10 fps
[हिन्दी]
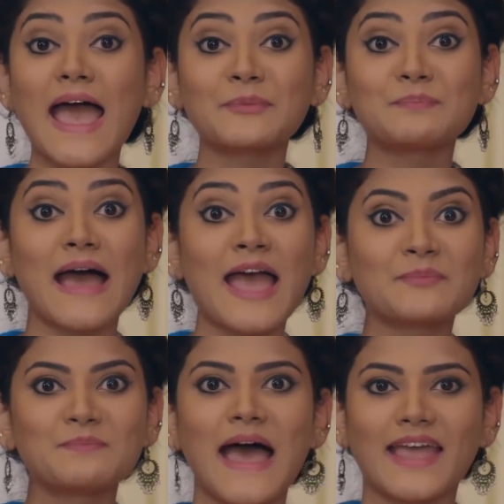मैक
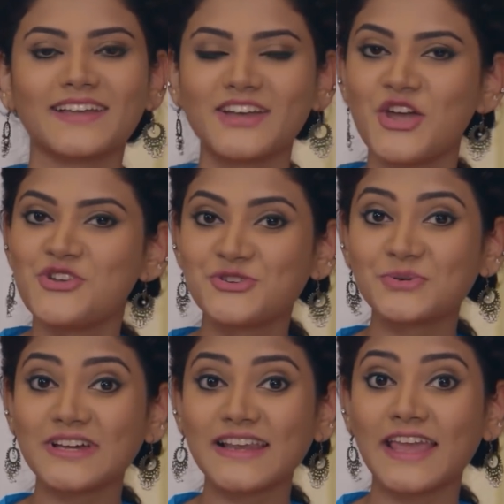मैक मैक
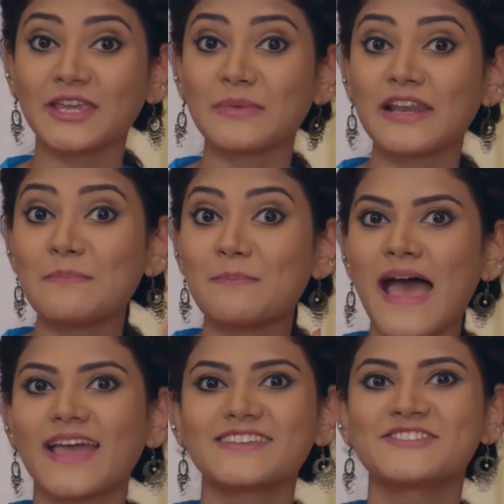शुक्र है कि मैंने
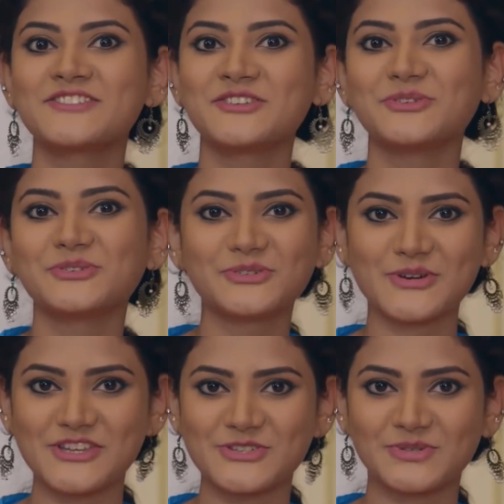मैक इंस्टीट्यूट
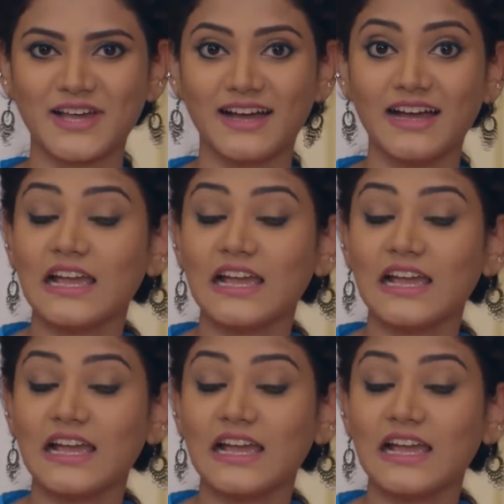को ही चुना